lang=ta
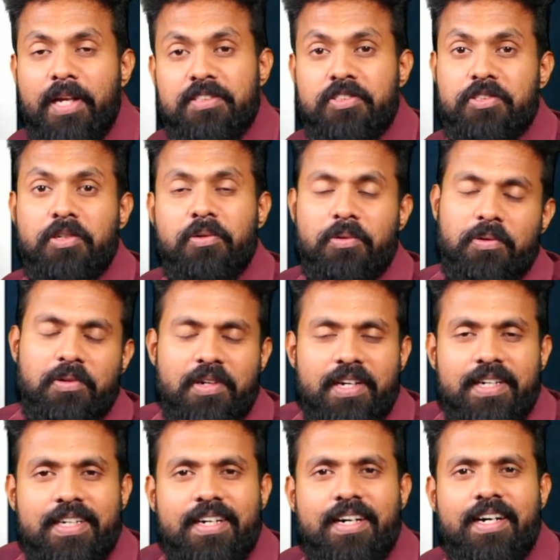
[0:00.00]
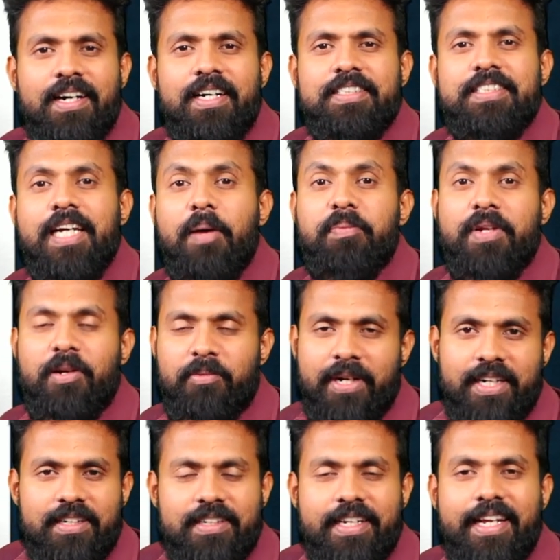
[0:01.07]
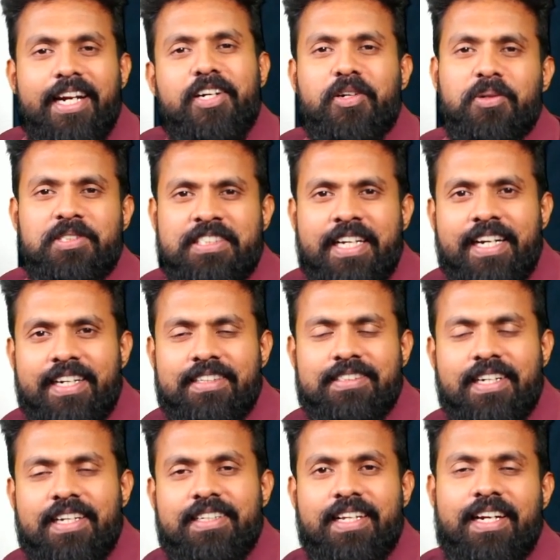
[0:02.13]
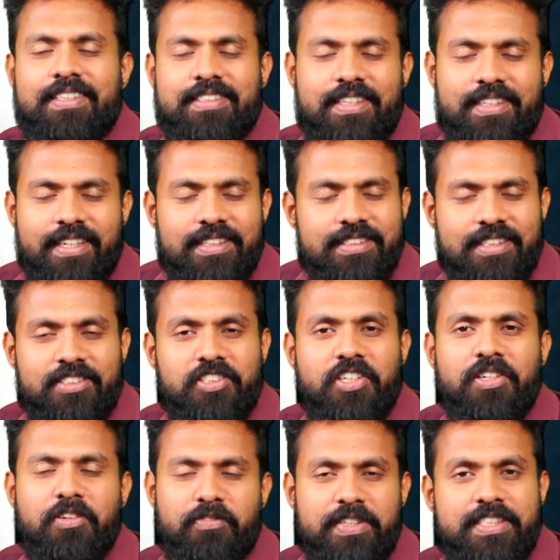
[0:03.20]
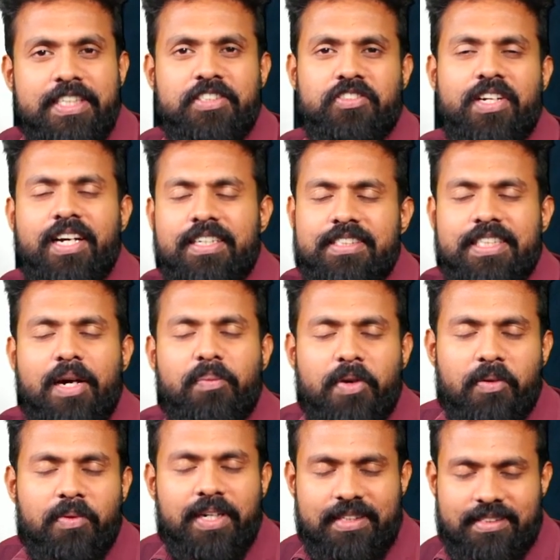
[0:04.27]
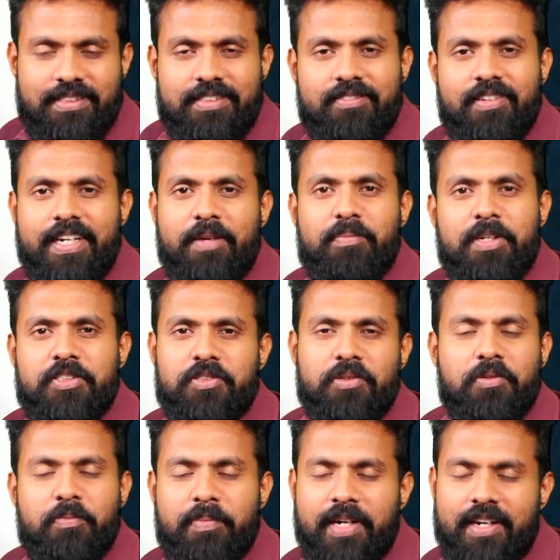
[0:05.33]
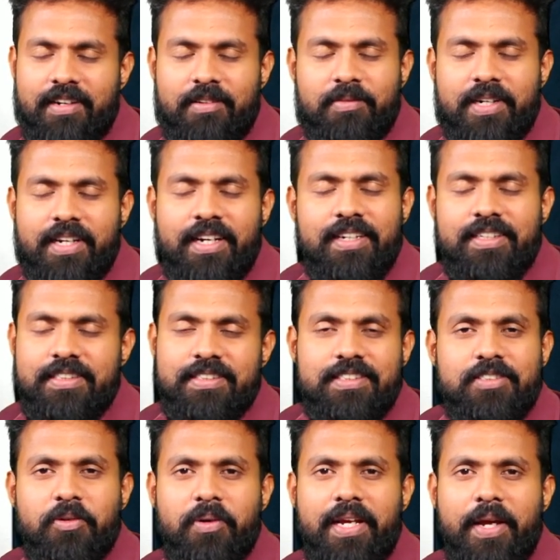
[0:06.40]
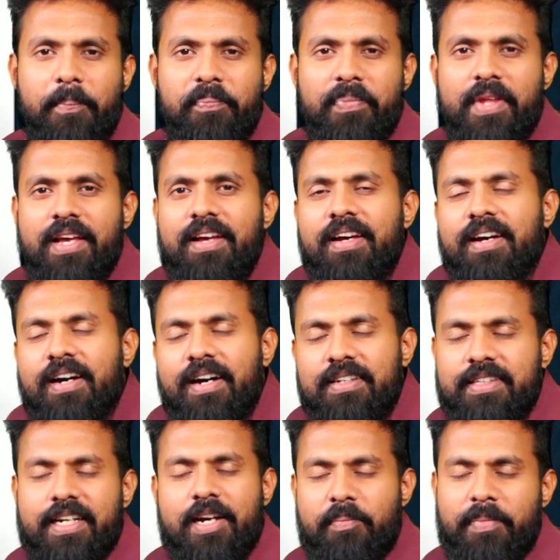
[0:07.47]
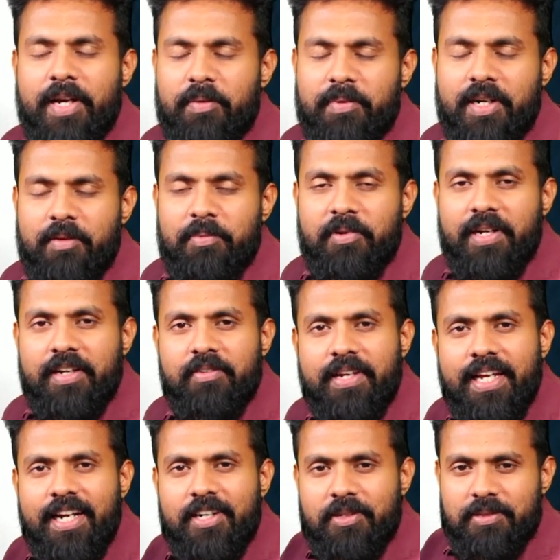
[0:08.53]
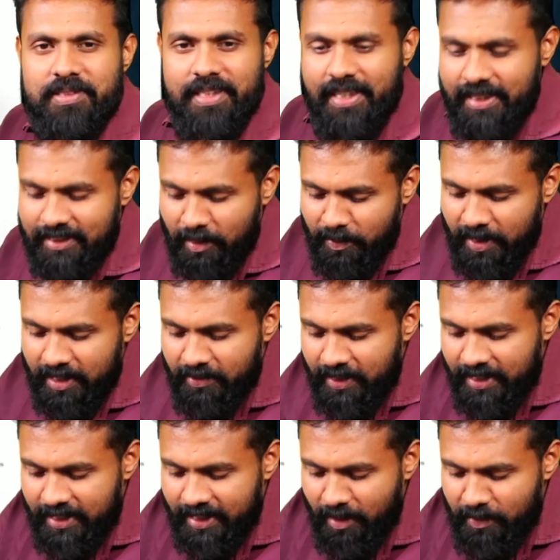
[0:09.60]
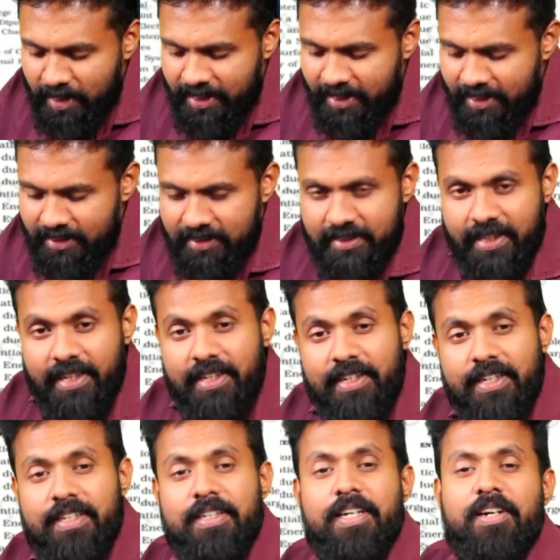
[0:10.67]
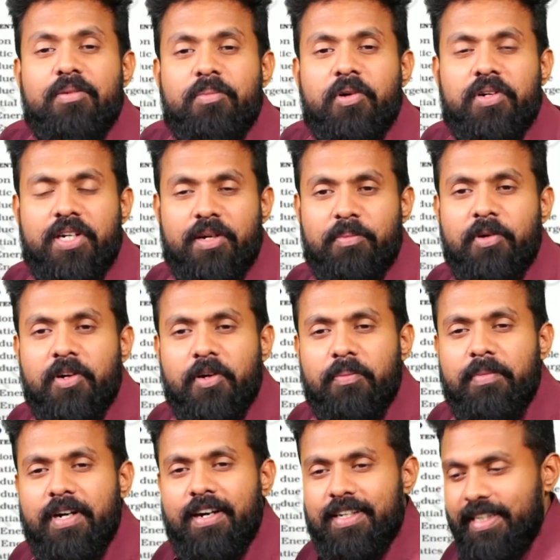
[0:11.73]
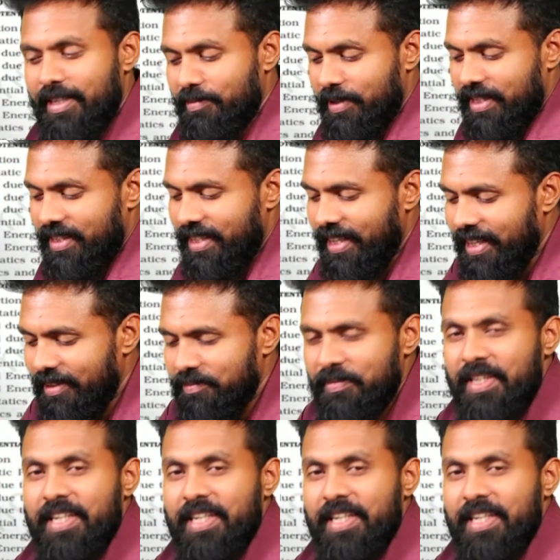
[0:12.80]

ப்ளஸ் டூ சாப்டர் ஒன் எலக்ட்ரோஸ்டாட்டிக்ஸ் அந்த லெசன் தான் ஜஸ்ட் ஃபிசிக்ஸோட சாப்டர் ஒன் ஓகே ப்ளஸ் டூ பார்ட் ஒன்னில் ஓகே அந்த கம்பேர் பண்ண போகிறேன் ஓகே எலக்ட்ரோஸ்டாட்டிக்ஸ் அப்போ அது வந்து தமிழ்நாடு ஸ்டேட்டு போர்டோட புக்கும் அதே மாதிரி